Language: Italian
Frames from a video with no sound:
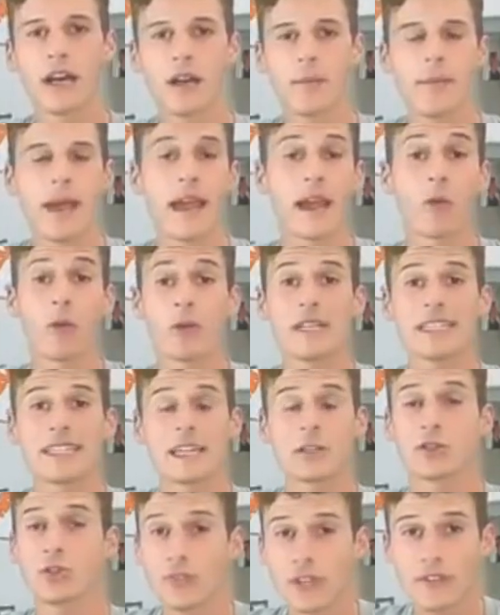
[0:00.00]
Beh, questa
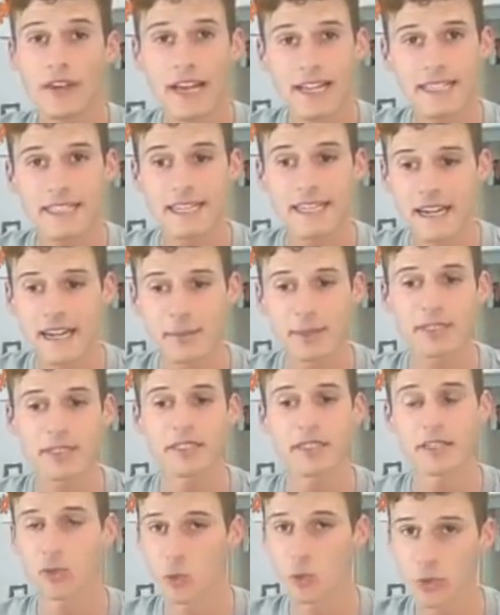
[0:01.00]
doveva essere la
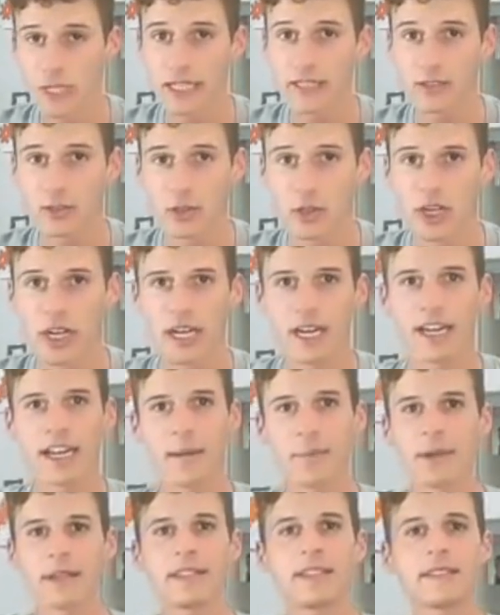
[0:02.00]
partita scudetto, la
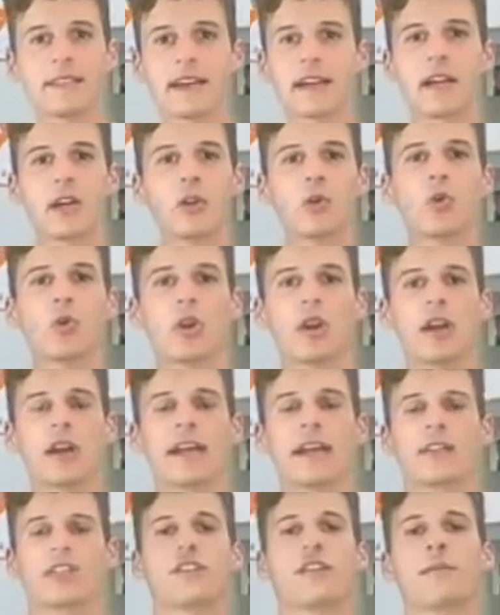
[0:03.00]
partita clou
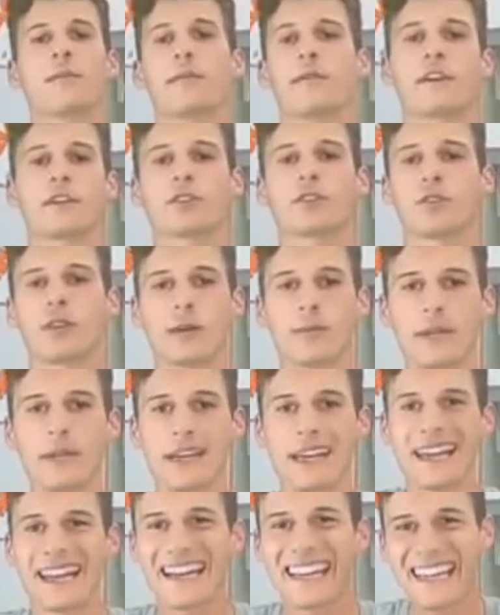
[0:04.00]
che ci avrebbe fatto
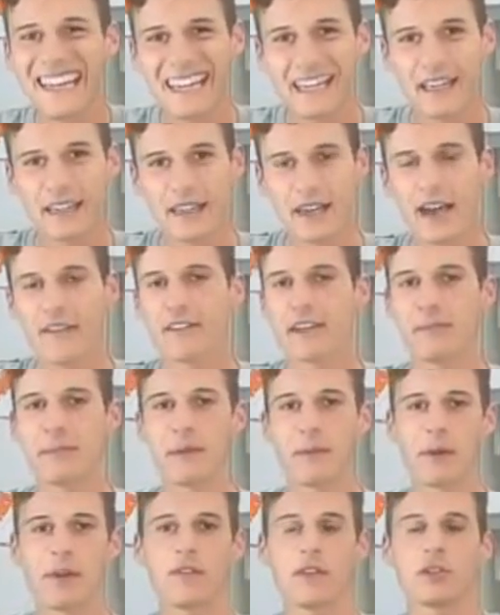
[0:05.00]
capire chi avrebbe
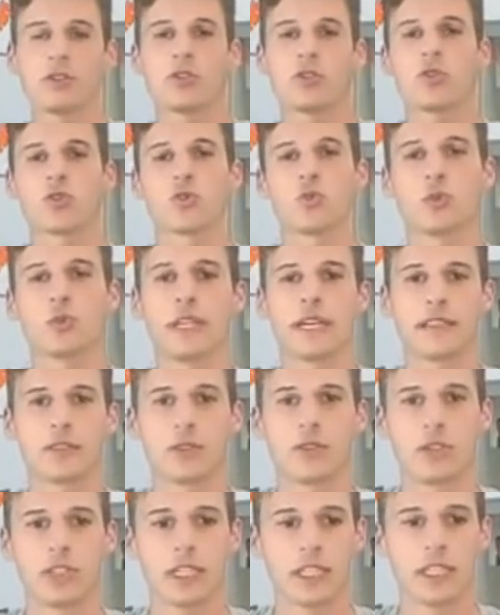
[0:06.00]
poi vinto lo scudetto,